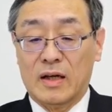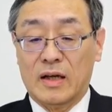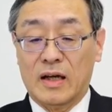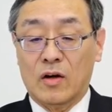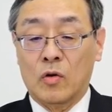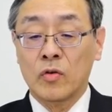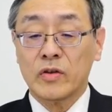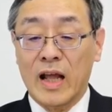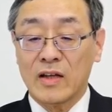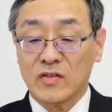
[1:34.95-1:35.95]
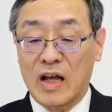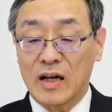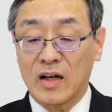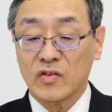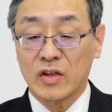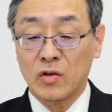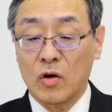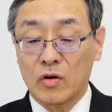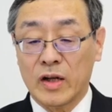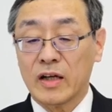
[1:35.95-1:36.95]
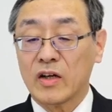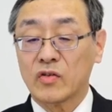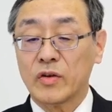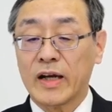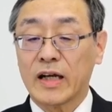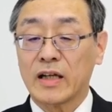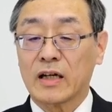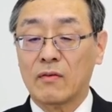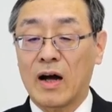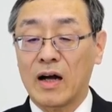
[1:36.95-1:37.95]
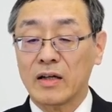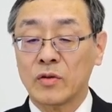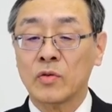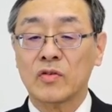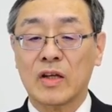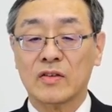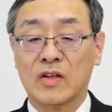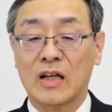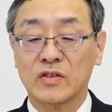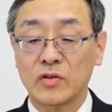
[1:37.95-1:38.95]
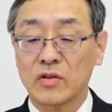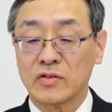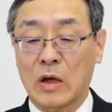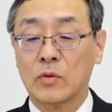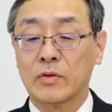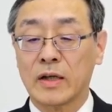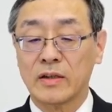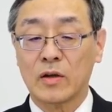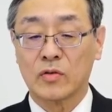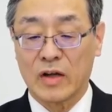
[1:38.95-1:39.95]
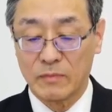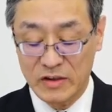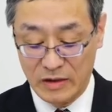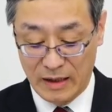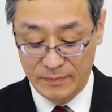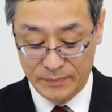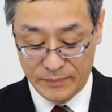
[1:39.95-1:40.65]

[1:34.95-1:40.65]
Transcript: えー、本年3月期の連結売上高は4033億円でございました